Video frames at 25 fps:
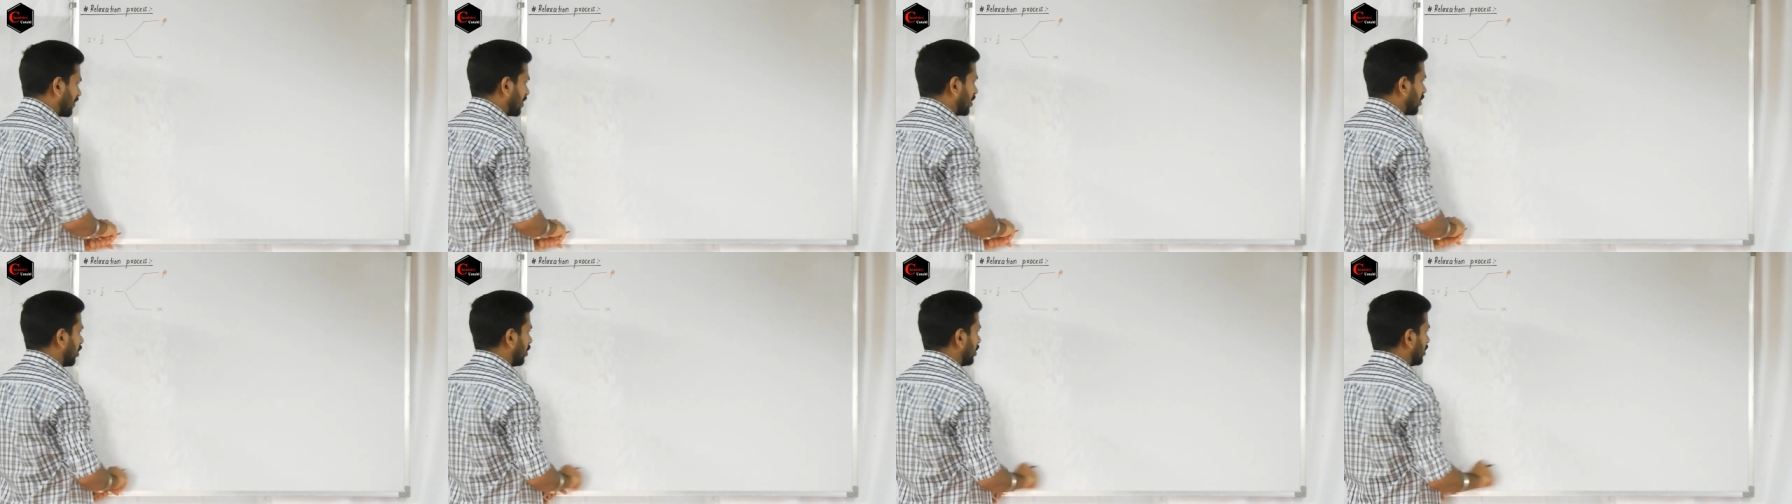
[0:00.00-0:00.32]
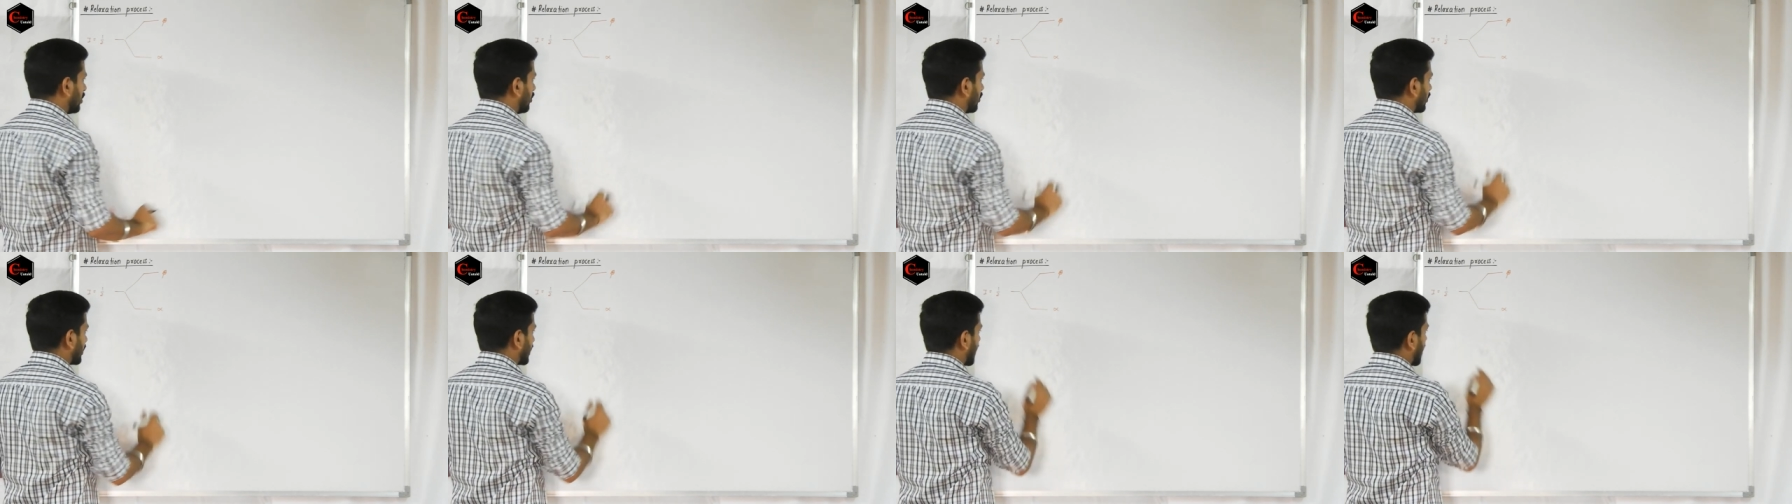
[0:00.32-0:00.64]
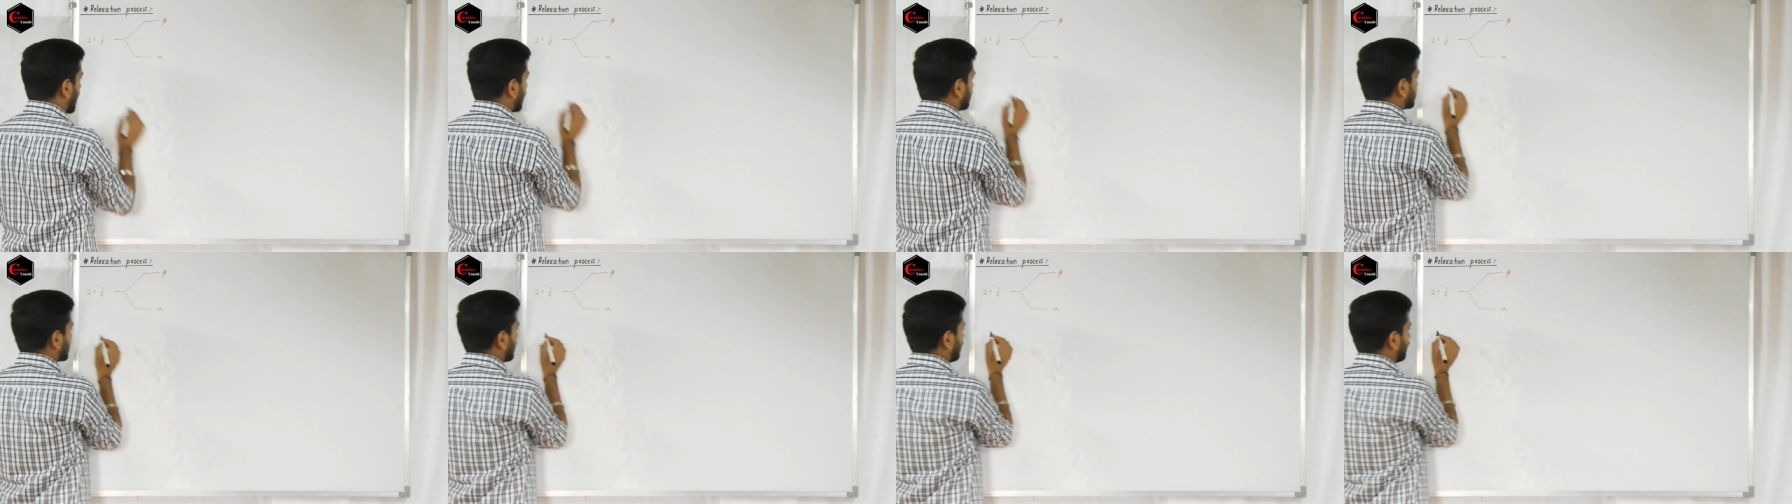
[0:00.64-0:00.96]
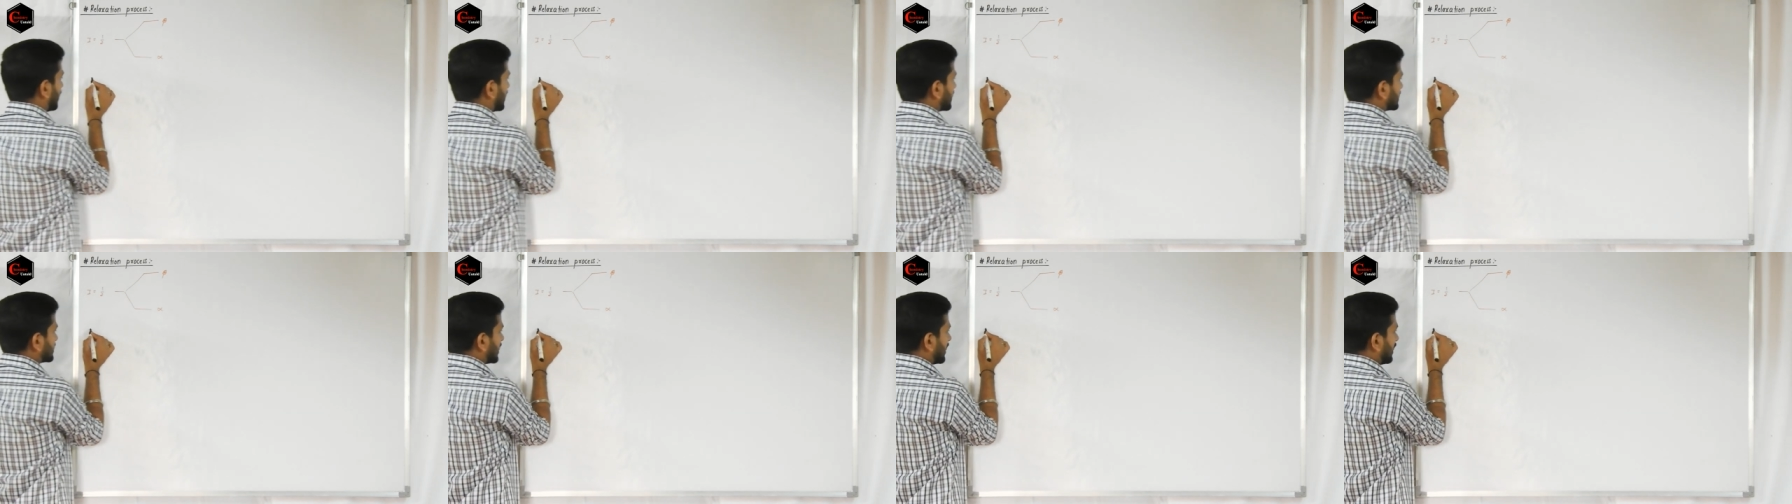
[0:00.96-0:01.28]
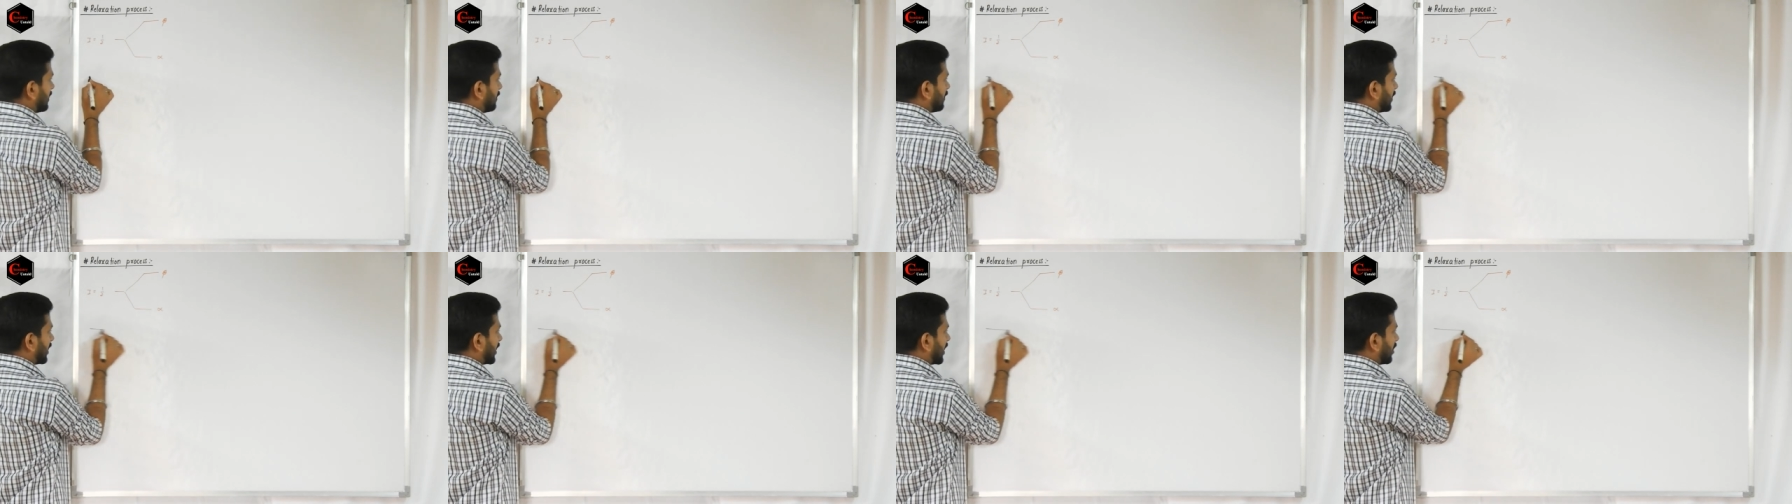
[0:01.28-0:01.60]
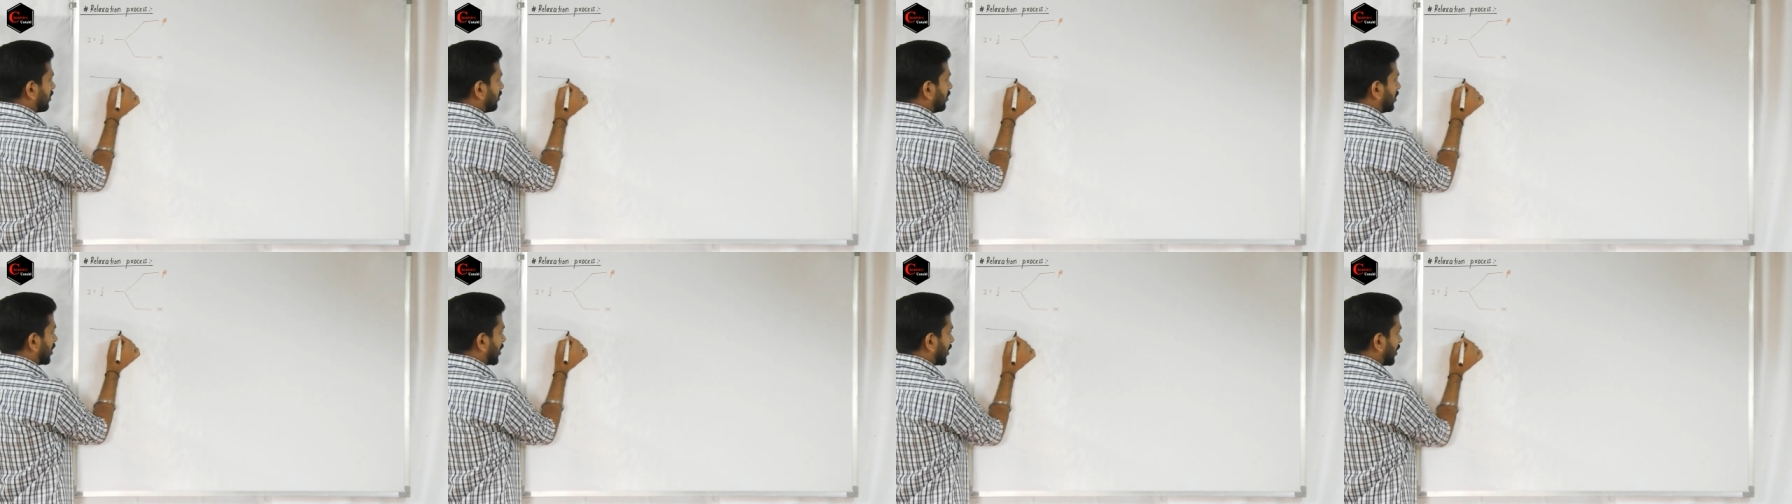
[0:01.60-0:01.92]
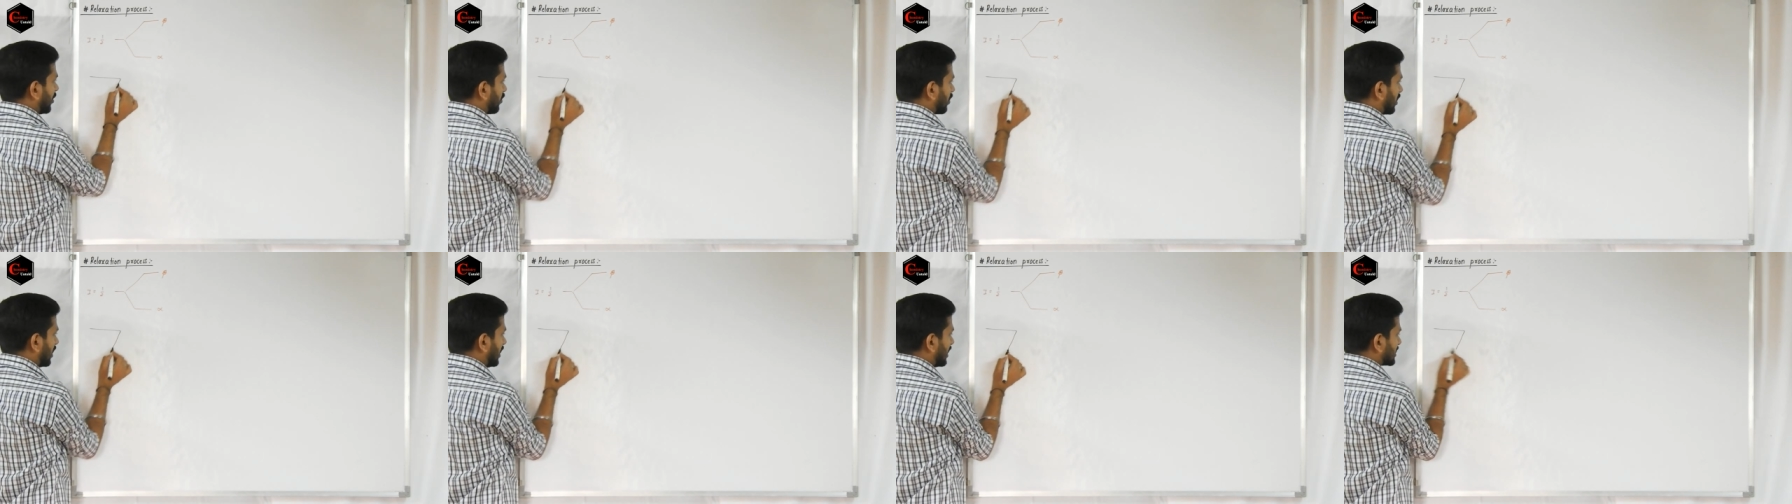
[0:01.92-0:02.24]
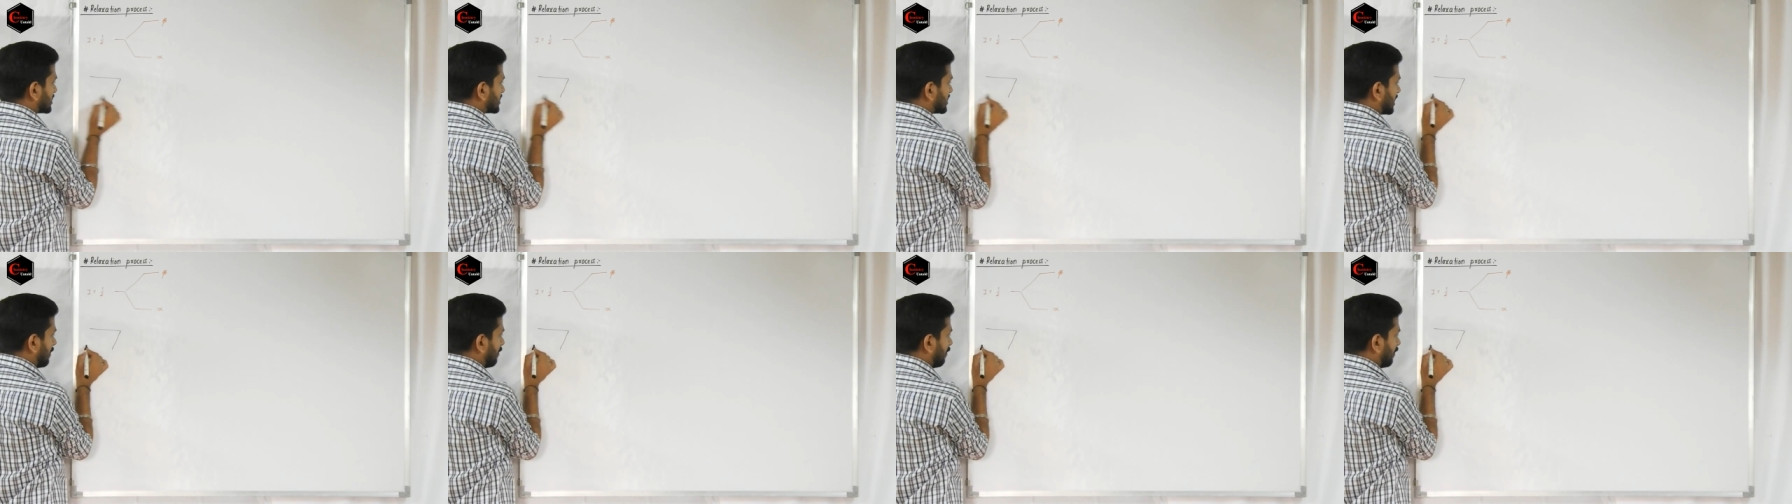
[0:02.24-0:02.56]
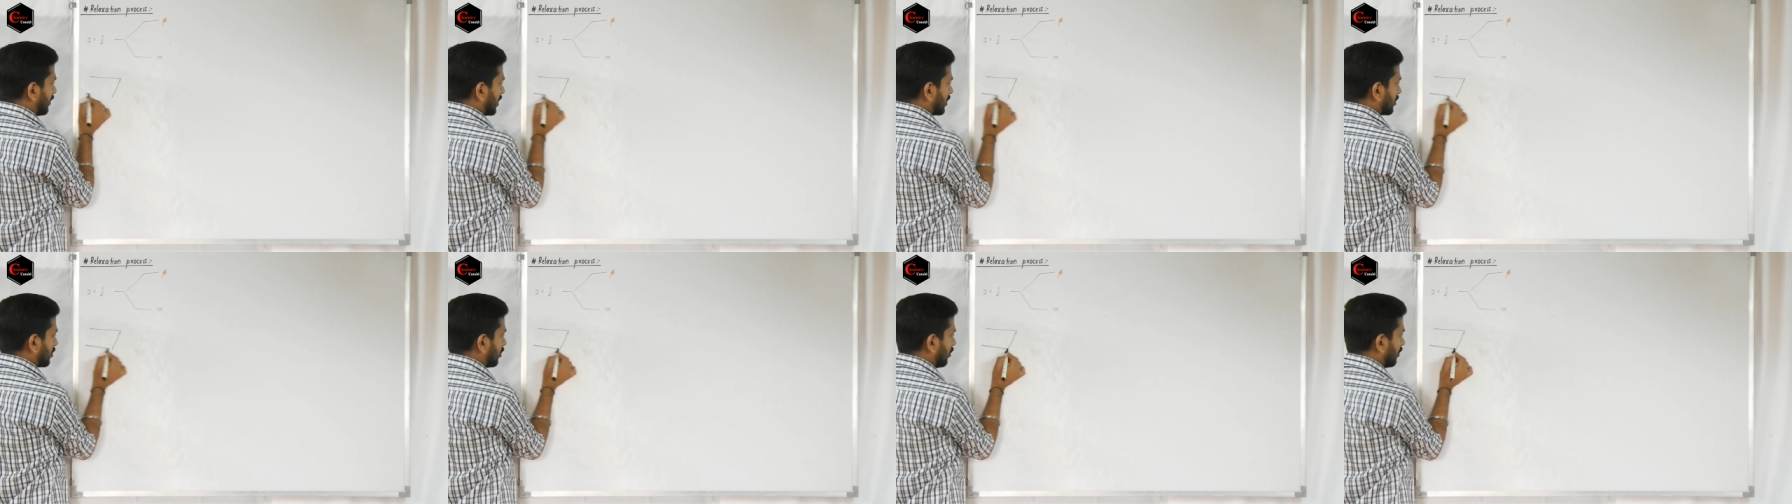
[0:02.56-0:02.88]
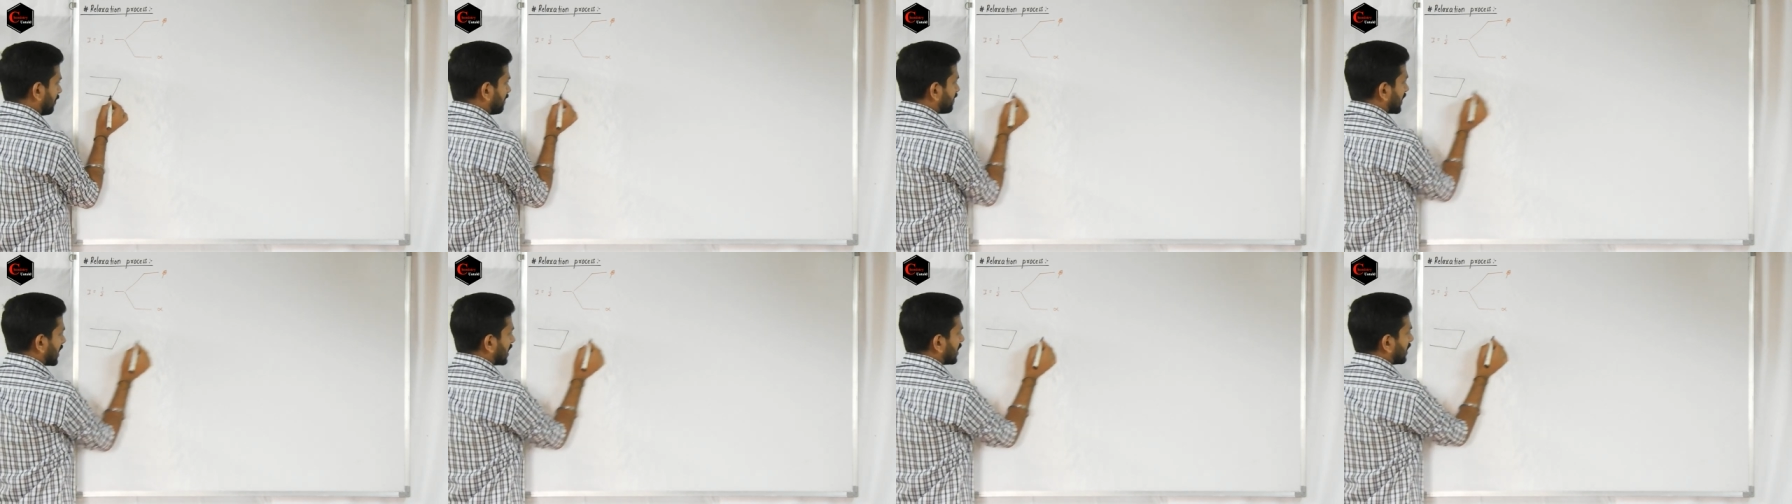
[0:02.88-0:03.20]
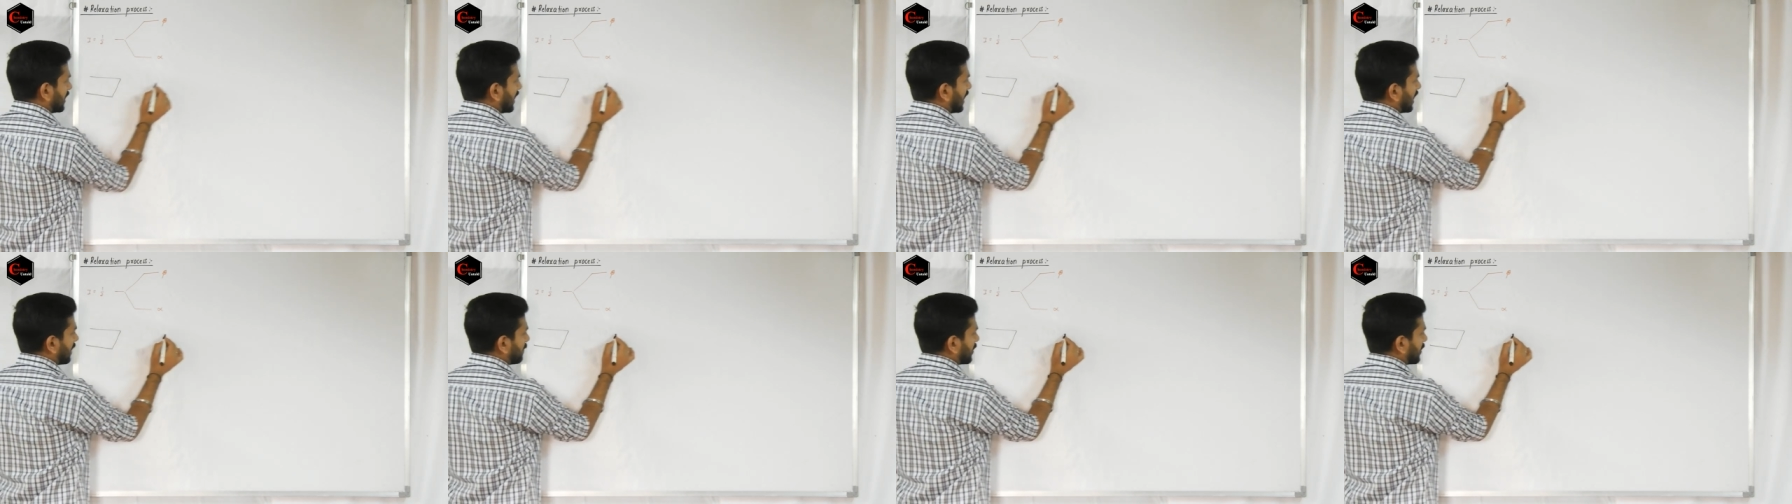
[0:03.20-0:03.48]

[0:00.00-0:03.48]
वी ऑल नो कि आप जब किसी पर्टिकुलर न्यूक्लियस सैंपल को या